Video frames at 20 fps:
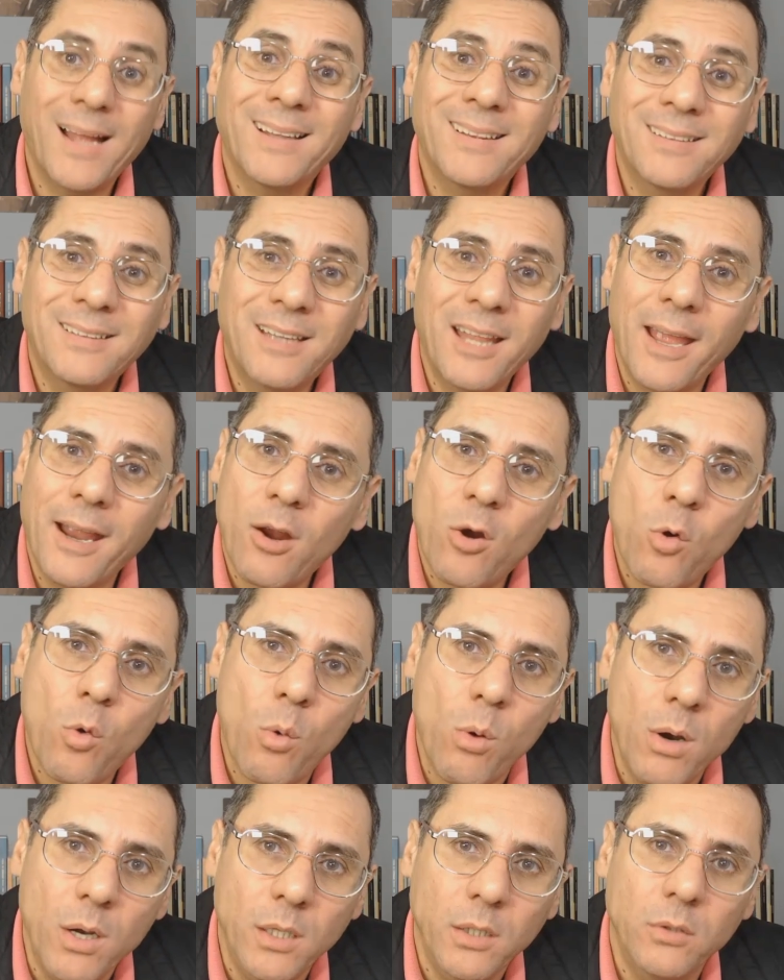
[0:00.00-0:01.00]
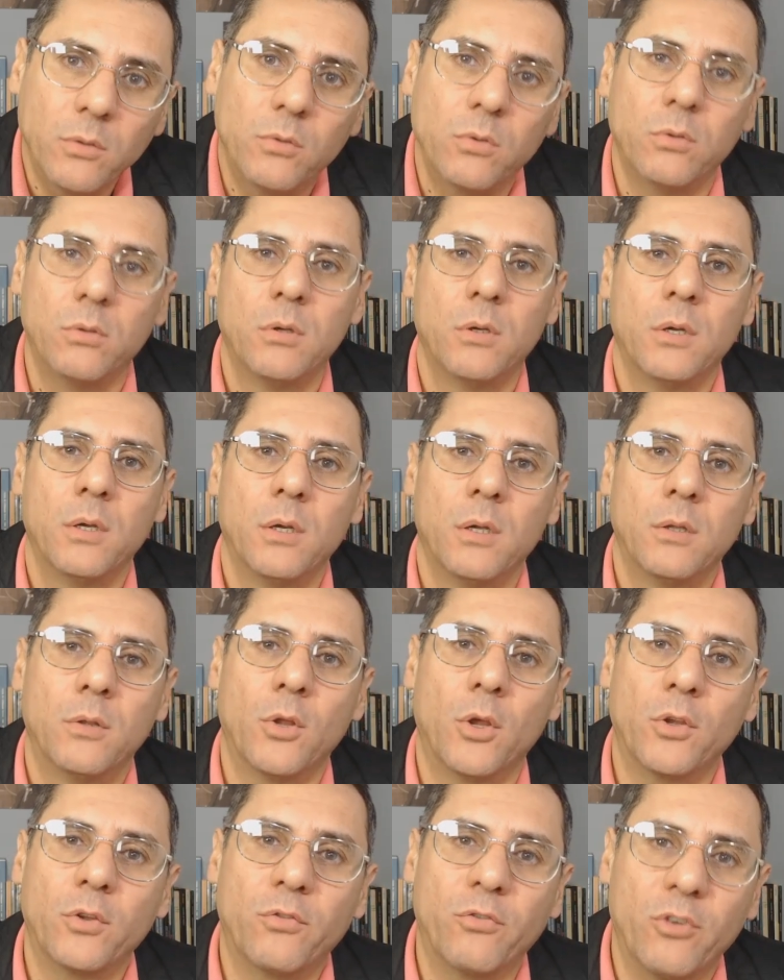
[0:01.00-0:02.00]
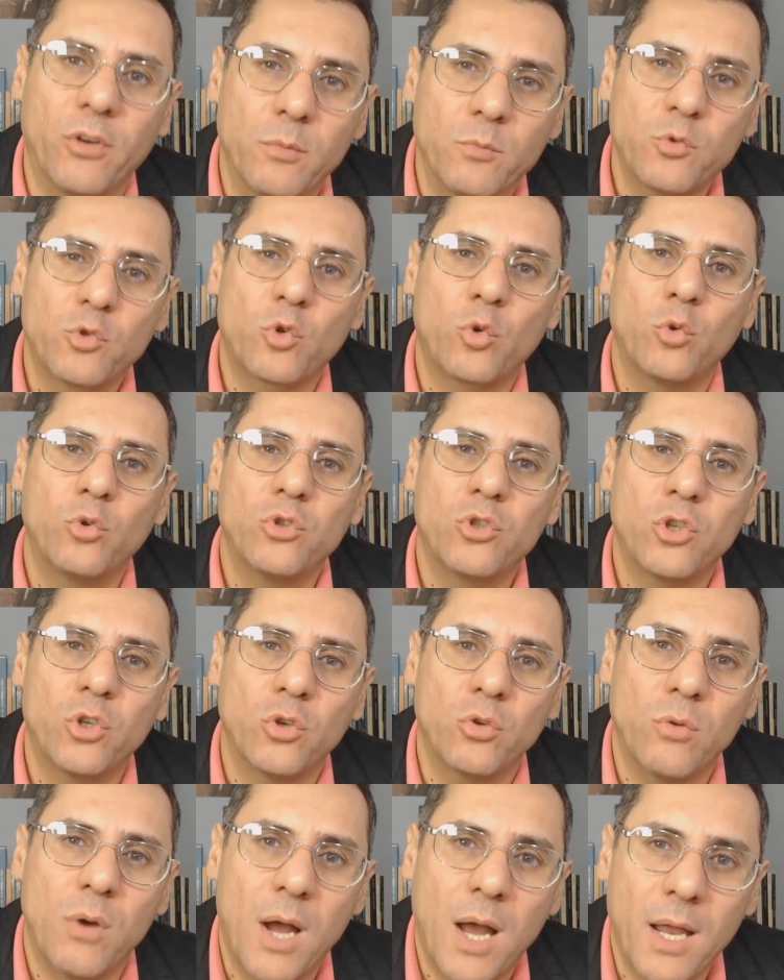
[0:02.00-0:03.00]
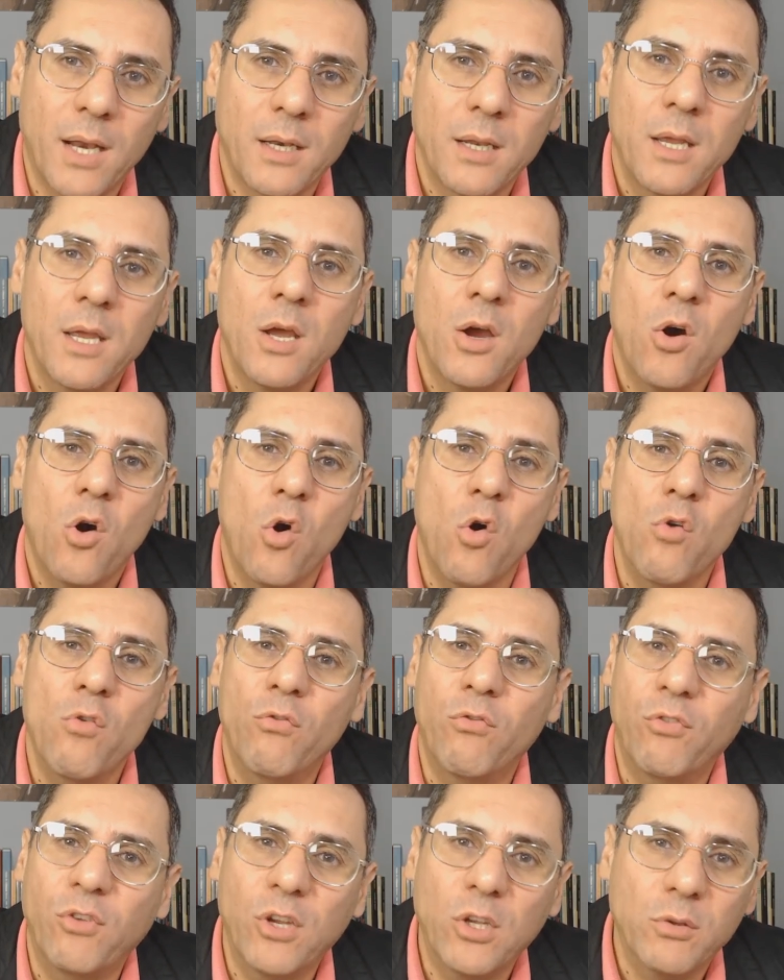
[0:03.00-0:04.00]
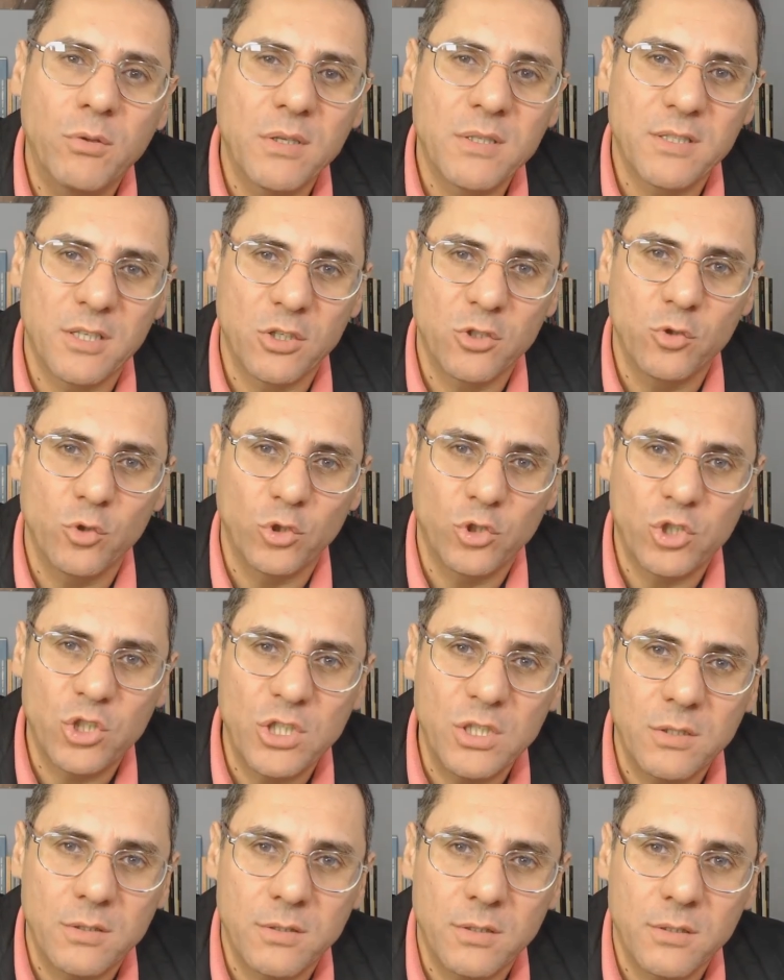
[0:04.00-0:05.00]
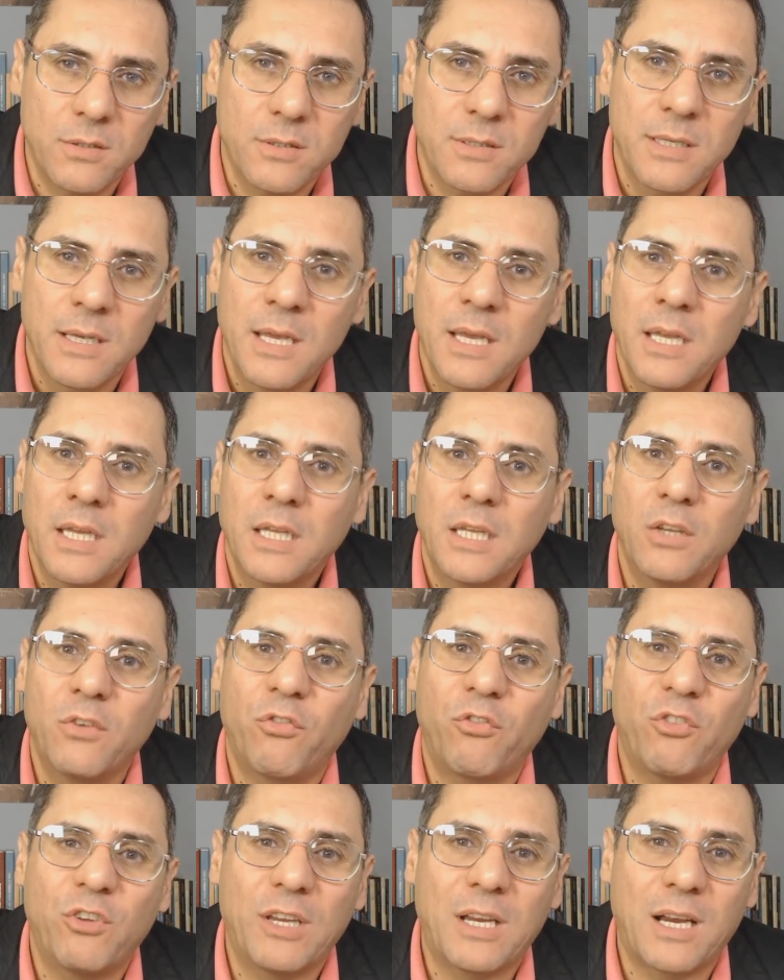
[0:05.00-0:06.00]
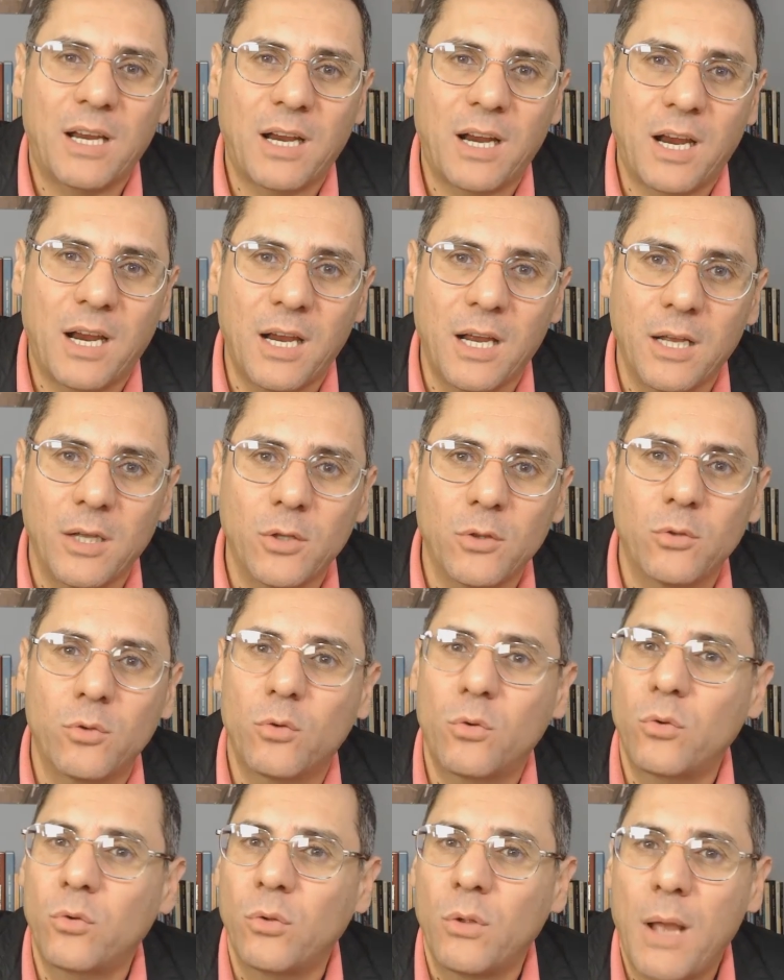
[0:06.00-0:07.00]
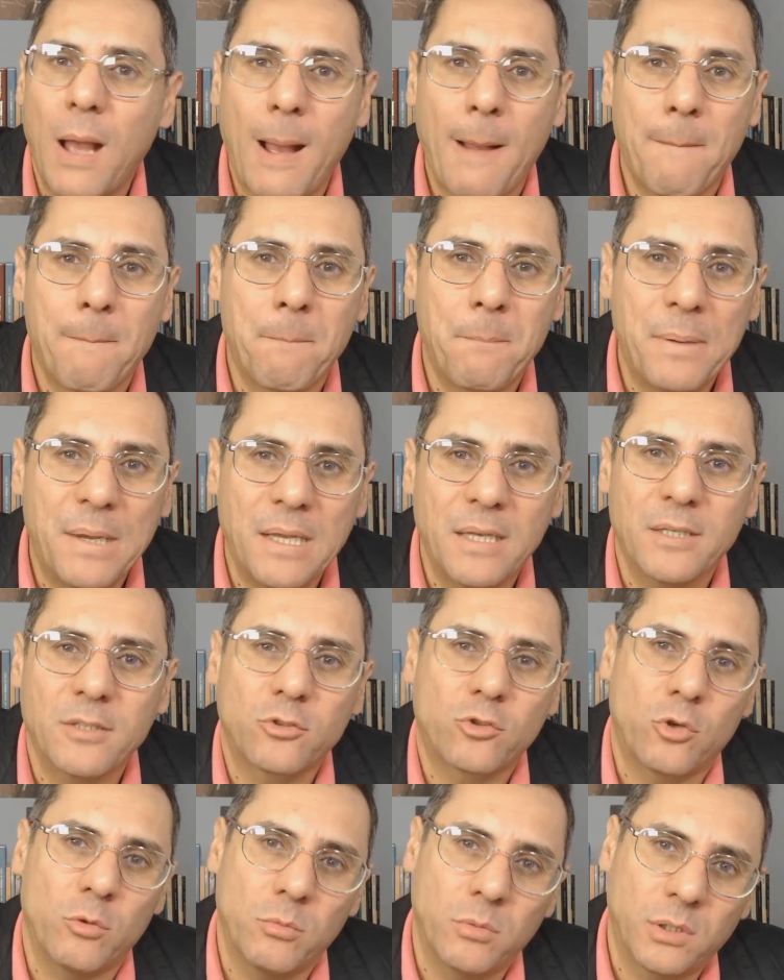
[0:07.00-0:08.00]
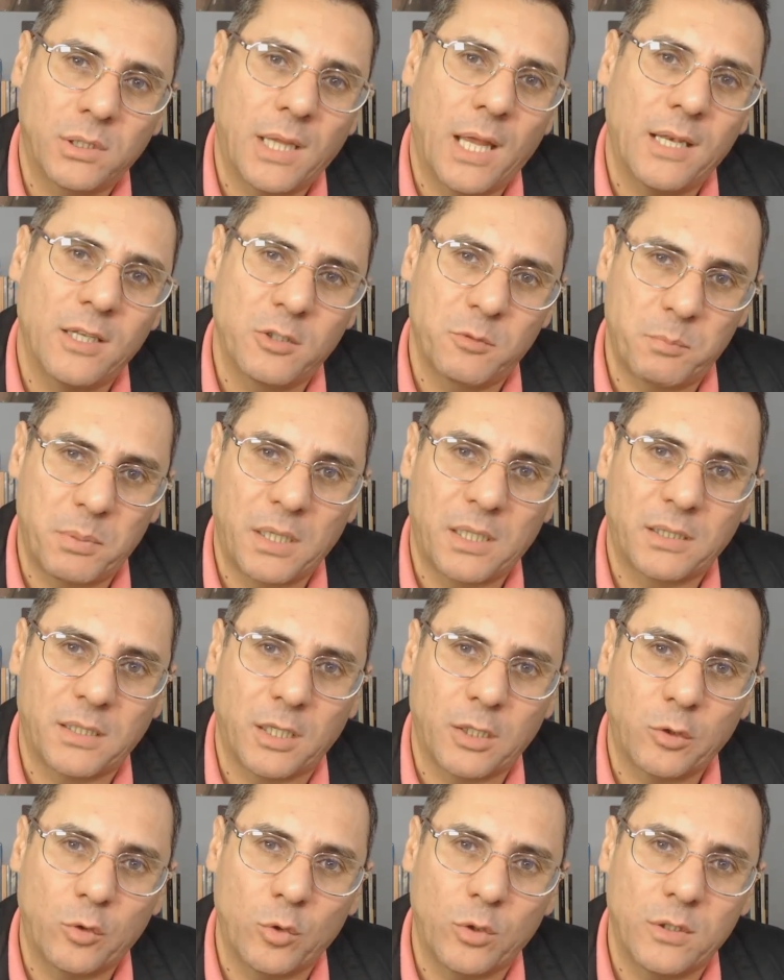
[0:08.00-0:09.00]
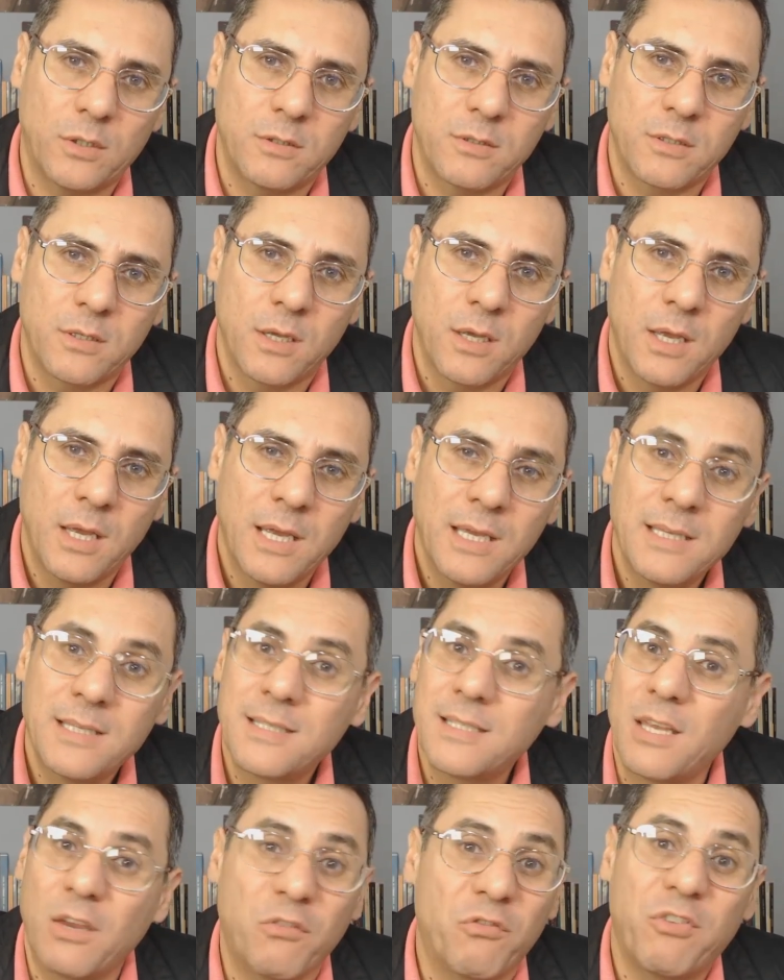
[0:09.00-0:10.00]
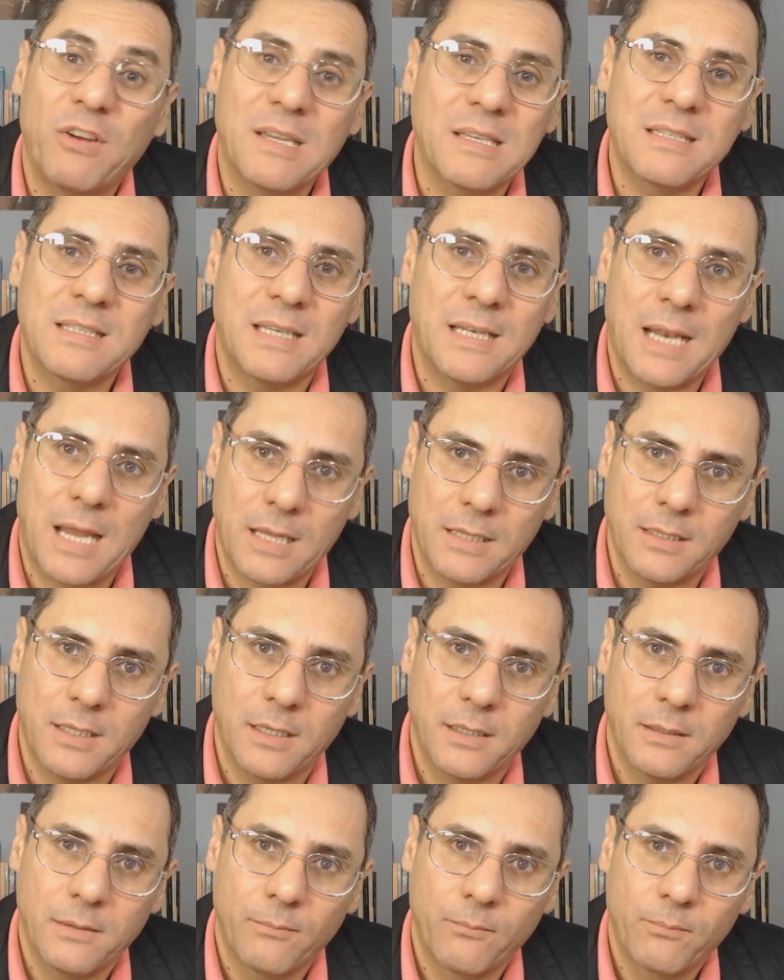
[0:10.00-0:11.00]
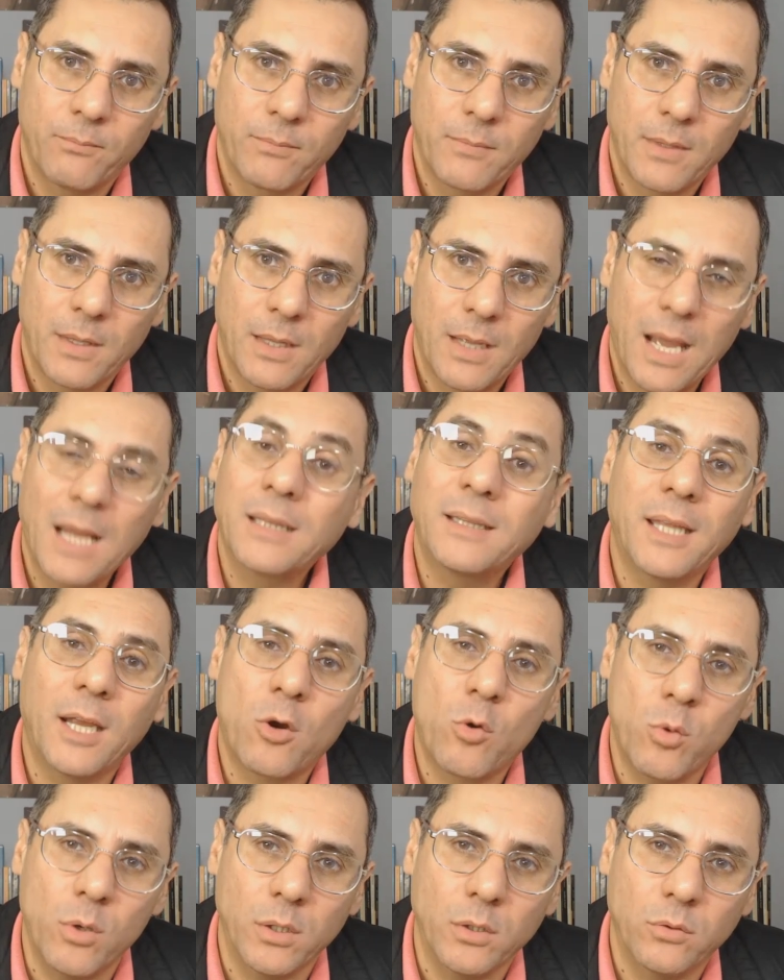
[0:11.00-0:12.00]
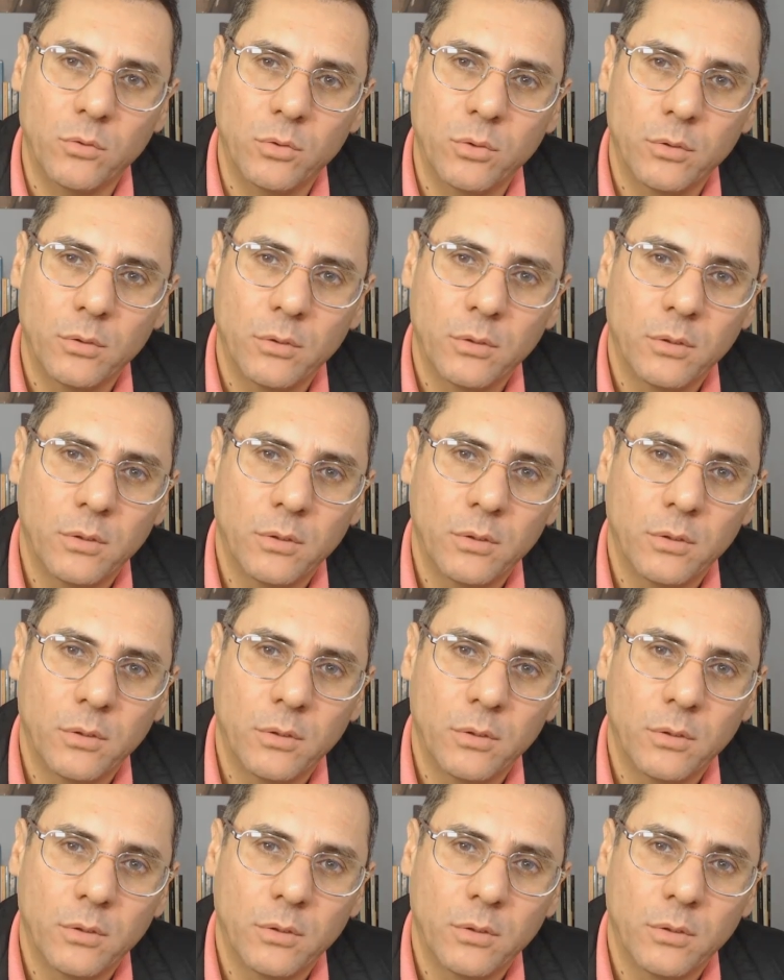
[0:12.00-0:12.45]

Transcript: Até quando nós vamos continuar ouvindo essas notícias e ficando apenas como telespectadores sem fazer nada? Até quando?